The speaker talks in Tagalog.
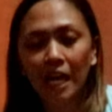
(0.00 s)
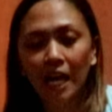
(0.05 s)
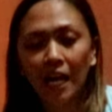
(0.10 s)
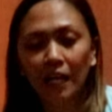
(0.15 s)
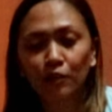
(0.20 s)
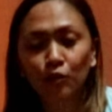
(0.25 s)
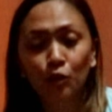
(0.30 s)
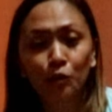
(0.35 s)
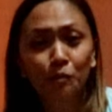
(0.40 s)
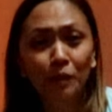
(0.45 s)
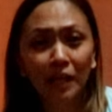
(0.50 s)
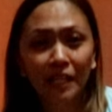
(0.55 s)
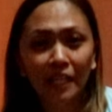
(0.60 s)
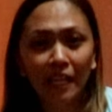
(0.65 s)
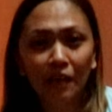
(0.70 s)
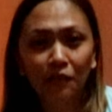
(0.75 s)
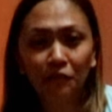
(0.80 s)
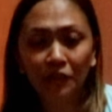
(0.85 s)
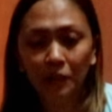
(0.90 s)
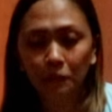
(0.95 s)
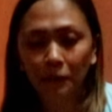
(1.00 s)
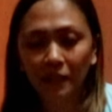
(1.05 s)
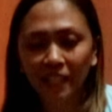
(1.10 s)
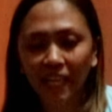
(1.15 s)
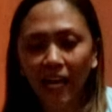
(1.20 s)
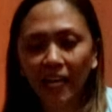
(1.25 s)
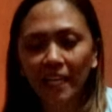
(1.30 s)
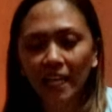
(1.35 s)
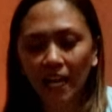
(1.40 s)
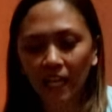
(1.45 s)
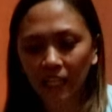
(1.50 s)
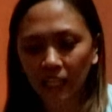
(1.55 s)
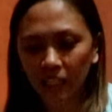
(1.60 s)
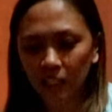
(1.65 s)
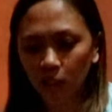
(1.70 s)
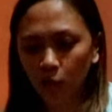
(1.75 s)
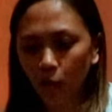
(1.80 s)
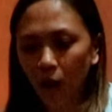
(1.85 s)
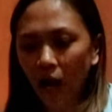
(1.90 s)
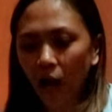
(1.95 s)
sa normal na Pilipinyana, ang
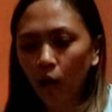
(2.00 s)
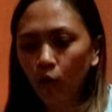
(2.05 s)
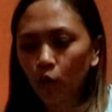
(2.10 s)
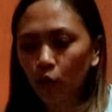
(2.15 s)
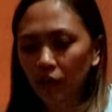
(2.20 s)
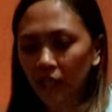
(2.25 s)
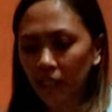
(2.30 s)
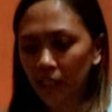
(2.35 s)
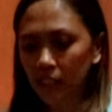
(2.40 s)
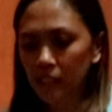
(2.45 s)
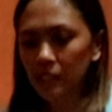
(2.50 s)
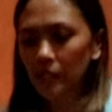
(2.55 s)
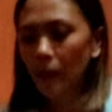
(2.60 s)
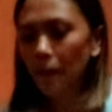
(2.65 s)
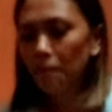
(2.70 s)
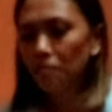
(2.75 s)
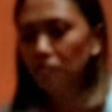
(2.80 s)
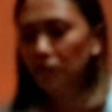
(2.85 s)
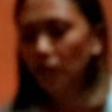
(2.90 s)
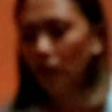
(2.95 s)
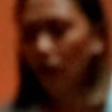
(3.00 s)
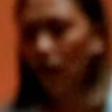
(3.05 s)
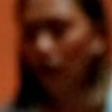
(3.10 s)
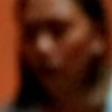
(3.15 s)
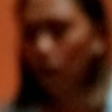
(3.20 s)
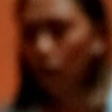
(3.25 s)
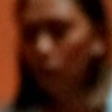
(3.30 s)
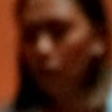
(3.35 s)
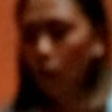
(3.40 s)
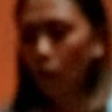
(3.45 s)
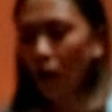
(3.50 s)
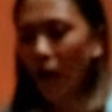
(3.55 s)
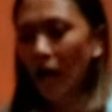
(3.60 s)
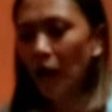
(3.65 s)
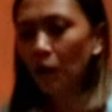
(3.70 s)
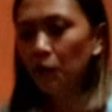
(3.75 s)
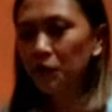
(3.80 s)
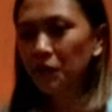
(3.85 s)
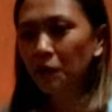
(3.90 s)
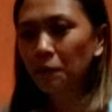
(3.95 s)
ginawa ko is uh,
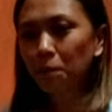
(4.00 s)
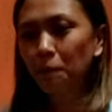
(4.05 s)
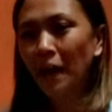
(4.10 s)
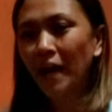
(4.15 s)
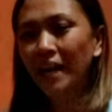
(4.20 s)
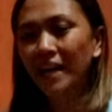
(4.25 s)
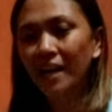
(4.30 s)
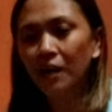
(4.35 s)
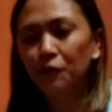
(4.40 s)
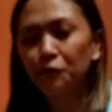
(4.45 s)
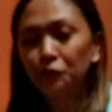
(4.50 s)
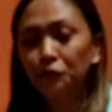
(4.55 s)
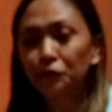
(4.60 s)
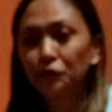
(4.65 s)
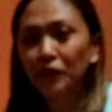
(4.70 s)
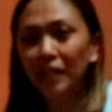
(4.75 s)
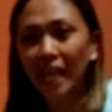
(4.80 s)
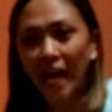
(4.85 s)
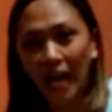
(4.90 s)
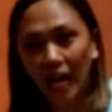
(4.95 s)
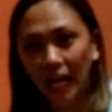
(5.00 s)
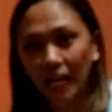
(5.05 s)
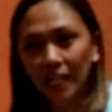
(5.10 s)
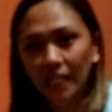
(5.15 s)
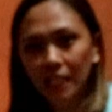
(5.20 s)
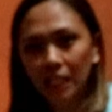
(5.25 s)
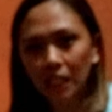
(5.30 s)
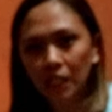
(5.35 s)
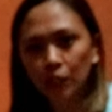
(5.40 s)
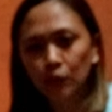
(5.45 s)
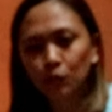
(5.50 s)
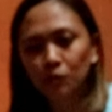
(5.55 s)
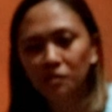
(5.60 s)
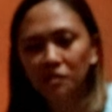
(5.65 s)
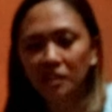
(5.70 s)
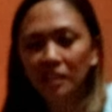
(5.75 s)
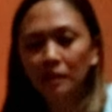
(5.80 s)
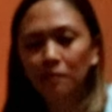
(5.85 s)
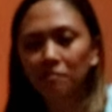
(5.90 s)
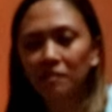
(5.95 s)
gumawa ako ng parang flag, yung
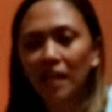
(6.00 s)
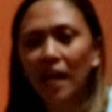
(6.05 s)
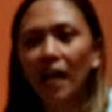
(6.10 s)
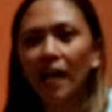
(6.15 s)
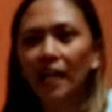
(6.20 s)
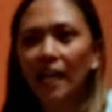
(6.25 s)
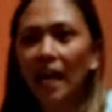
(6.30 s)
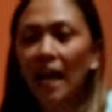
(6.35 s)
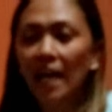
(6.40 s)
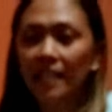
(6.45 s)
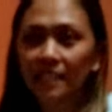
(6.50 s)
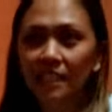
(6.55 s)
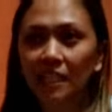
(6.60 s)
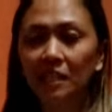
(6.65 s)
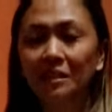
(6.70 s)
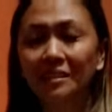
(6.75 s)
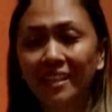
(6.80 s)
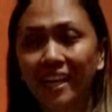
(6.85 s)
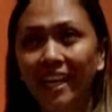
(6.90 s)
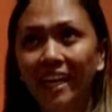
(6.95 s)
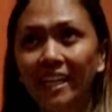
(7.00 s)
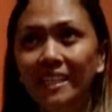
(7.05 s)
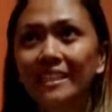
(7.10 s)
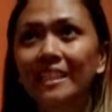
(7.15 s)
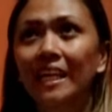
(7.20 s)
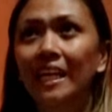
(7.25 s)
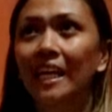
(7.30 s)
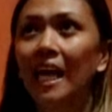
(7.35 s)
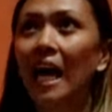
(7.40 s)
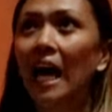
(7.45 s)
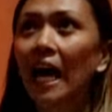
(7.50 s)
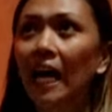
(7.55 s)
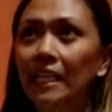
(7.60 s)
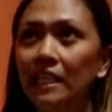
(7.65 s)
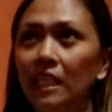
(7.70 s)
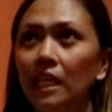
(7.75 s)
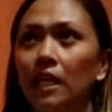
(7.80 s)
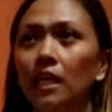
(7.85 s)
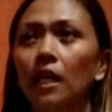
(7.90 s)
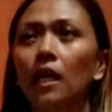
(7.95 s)
team niya kalahating red,
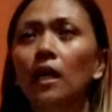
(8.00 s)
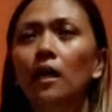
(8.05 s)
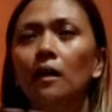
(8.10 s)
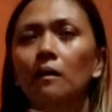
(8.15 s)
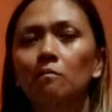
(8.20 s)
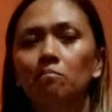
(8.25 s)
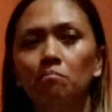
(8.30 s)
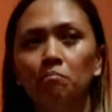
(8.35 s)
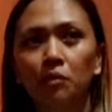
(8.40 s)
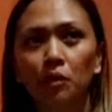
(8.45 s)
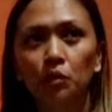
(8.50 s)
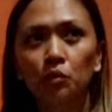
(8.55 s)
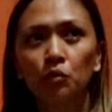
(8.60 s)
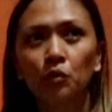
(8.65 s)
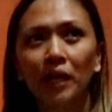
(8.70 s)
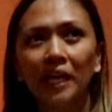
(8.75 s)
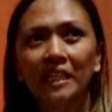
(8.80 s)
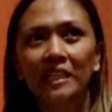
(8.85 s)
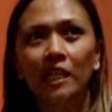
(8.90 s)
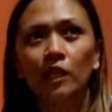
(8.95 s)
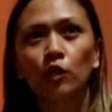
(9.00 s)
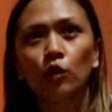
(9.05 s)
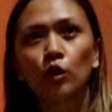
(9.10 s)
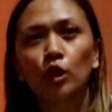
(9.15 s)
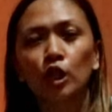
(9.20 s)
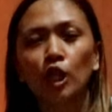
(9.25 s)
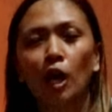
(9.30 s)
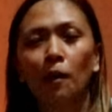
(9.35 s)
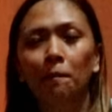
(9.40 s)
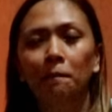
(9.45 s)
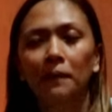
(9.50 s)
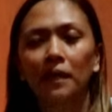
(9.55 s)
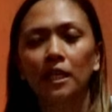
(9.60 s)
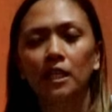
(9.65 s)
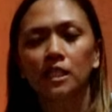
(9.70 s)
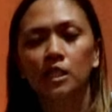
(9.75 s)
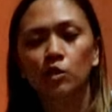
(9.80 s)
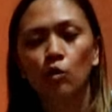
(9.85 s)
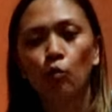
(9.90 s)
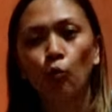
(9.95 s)
kalahating blue, and then yung top
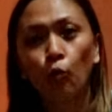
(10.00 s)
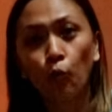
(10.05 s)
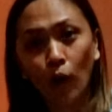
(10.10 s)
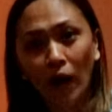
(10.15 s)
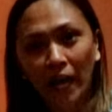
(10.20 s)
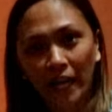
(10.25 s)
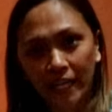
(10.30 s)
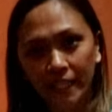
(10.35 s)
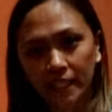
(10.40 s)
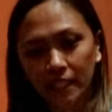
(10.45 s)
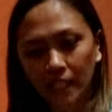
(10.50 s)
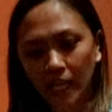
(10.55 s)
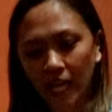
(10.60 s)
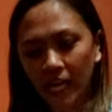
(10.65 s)
is white.